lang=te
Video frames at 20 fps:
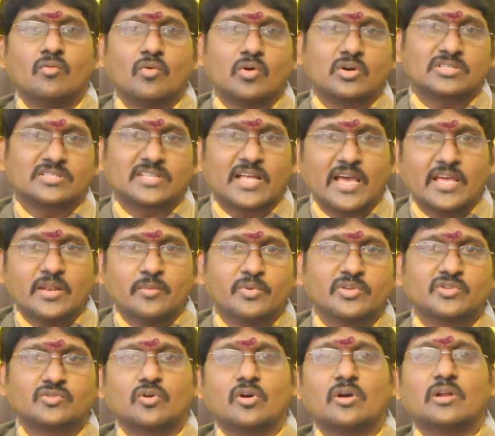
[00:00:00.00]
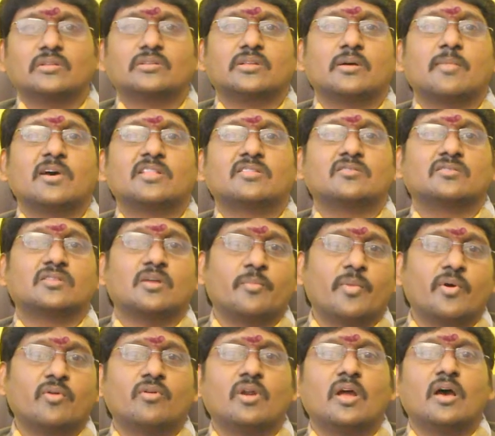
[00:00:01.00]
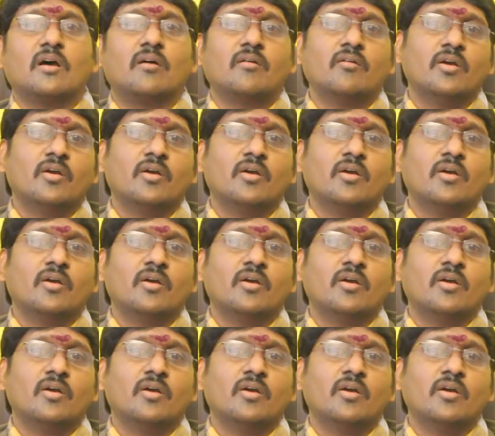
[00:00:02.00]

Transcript: ఒక స్థాయిని పెంచుకోగలిగితే మాత్రం తప్పకుండా